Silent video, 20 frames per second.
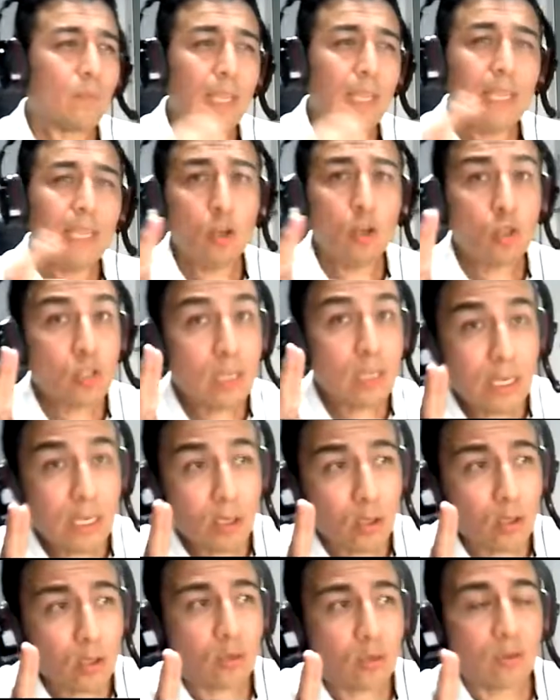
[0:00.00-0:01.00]
Los
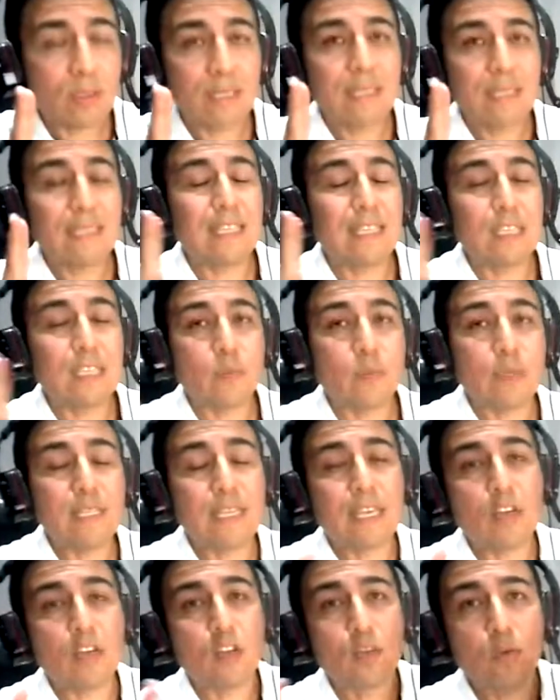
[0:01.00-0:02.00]
niños, después
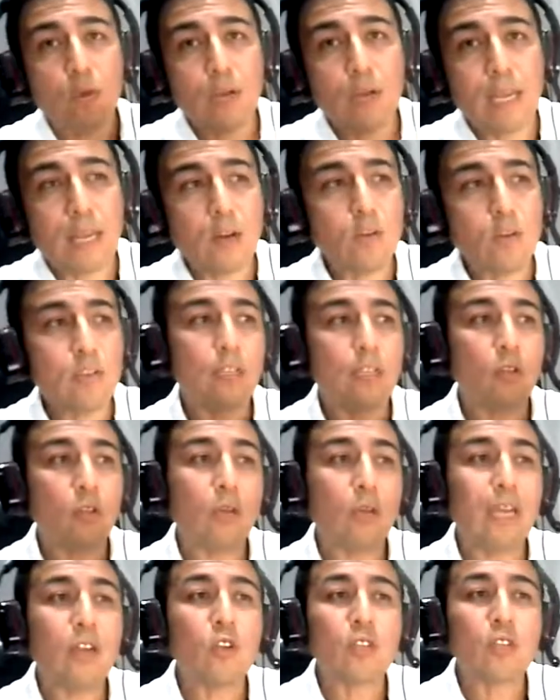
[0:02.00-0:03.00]
de que los violaron, se
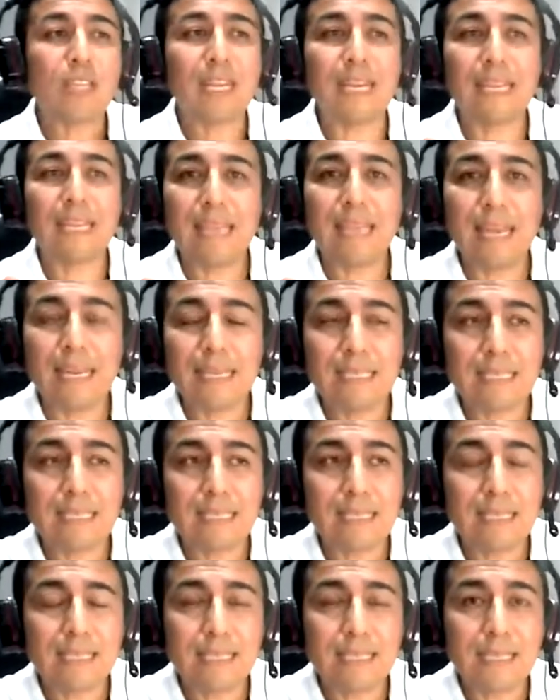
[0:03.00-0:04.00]
tocan los
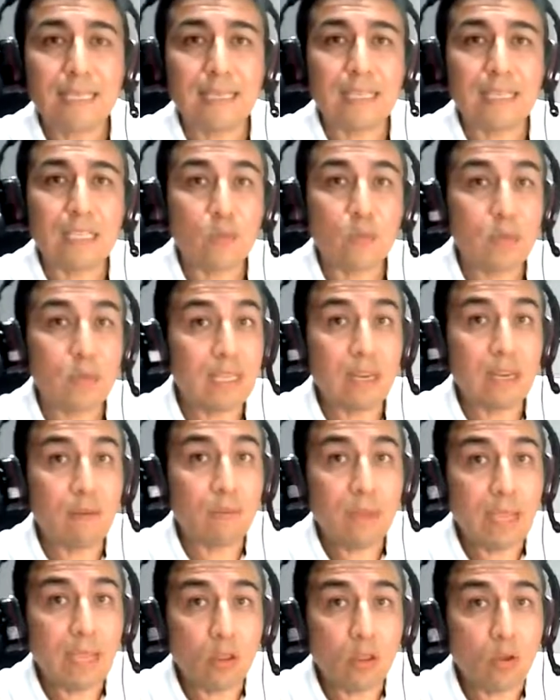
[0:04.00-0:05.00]
genitales, después del
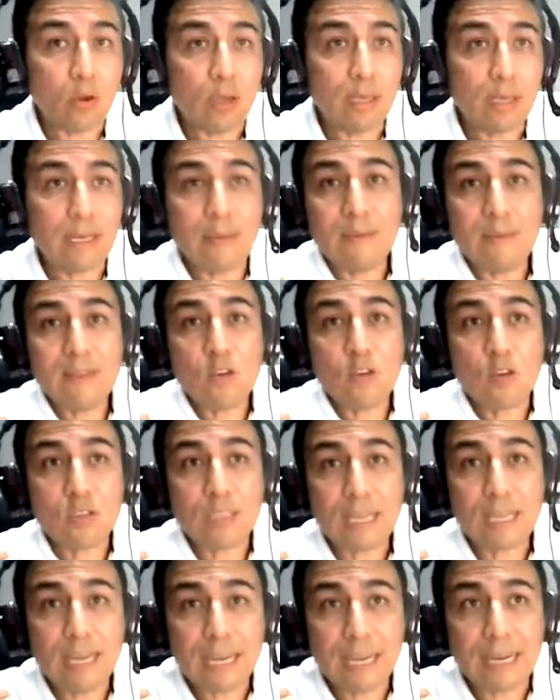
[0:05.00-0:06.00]
miedo. Nada más lo
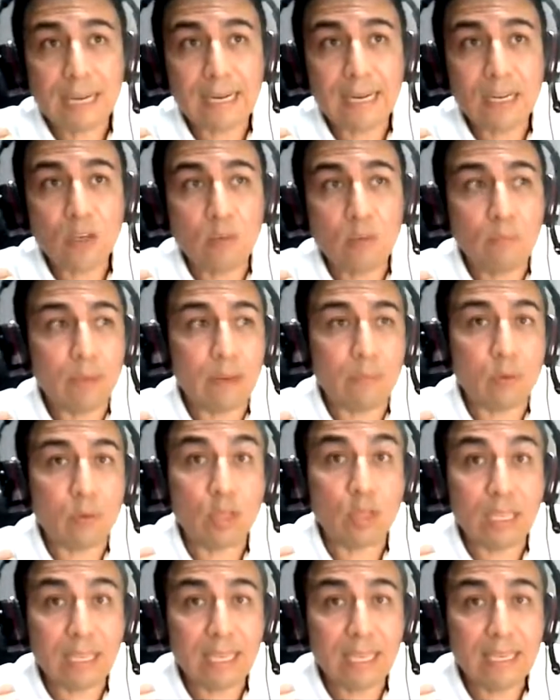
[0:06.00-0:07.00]
están agarrando para
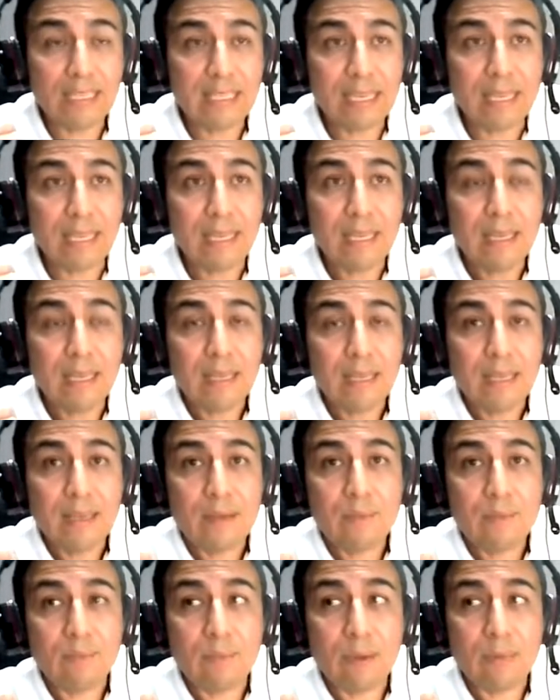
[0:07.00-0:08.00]
protegerse.
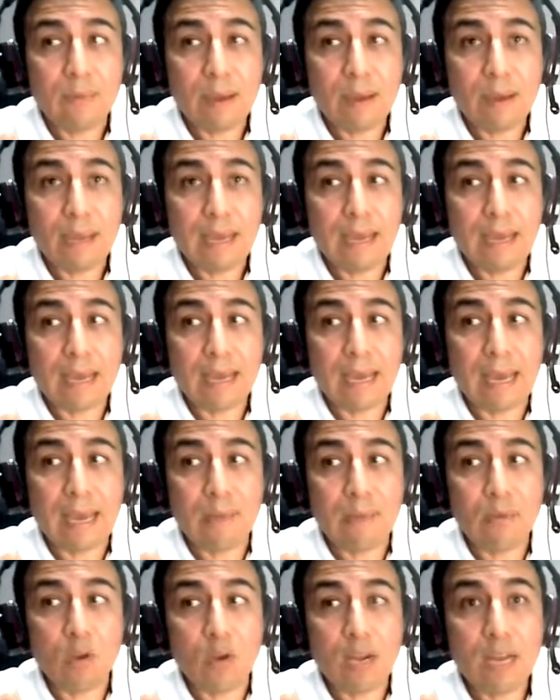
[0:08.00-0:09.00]
Me va a,
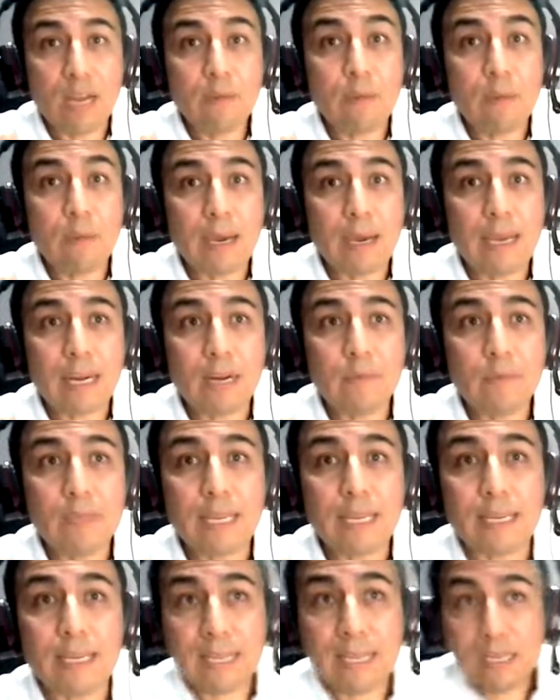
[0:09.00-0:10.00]
violar, me va a agarrar mis
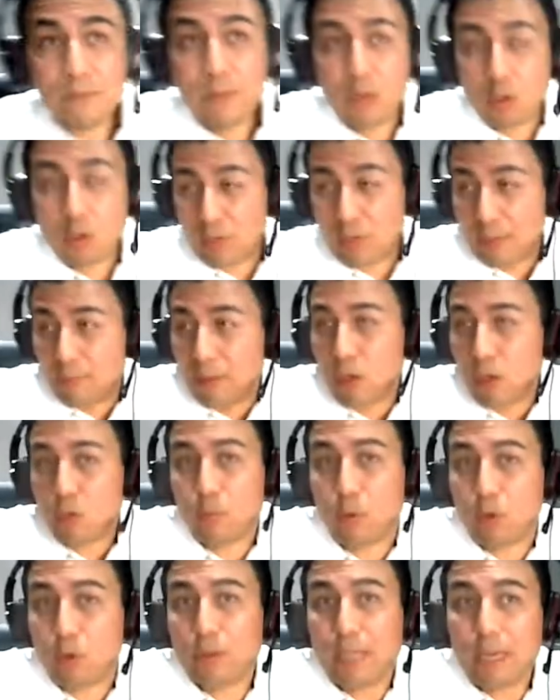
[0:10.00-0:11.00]
genitales, me los, me los
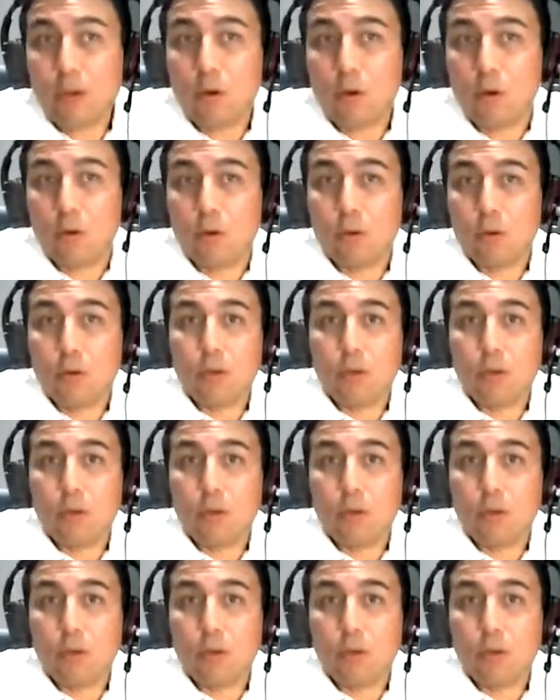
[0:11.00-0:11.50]
protejo.